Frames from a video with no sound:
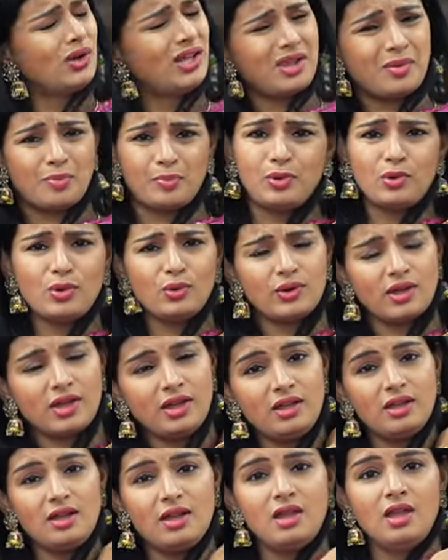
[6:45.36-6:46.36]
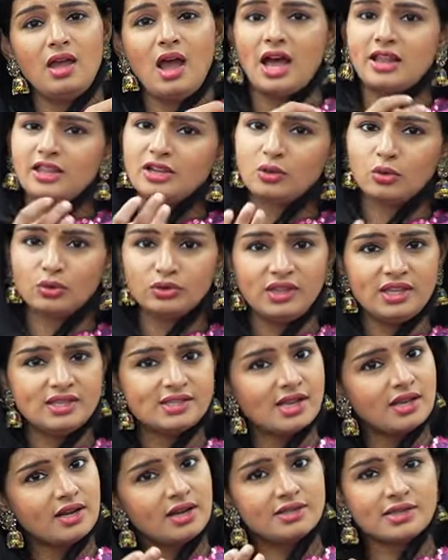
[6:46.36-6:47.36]
ఉంటాయి ఎప్పుడు కూడా అది
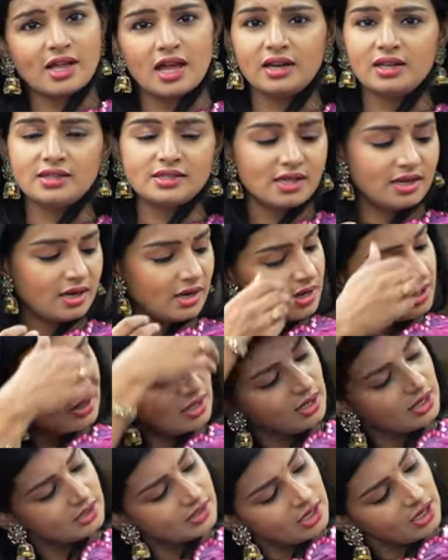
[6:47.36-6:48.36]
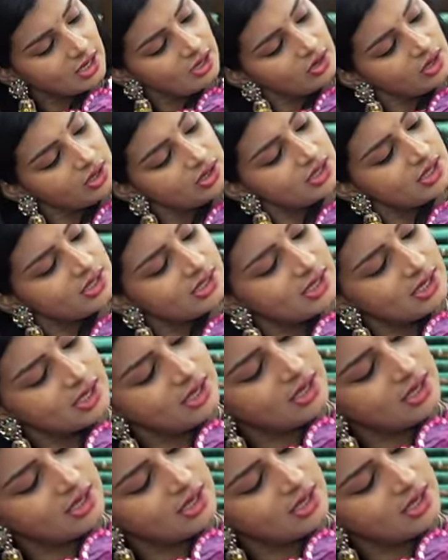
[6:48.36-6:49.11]
కుర్తీస్ అయినా సారీస్ అయినా ఏదైనా సరే యూ కెన్ జస్ట్ సీ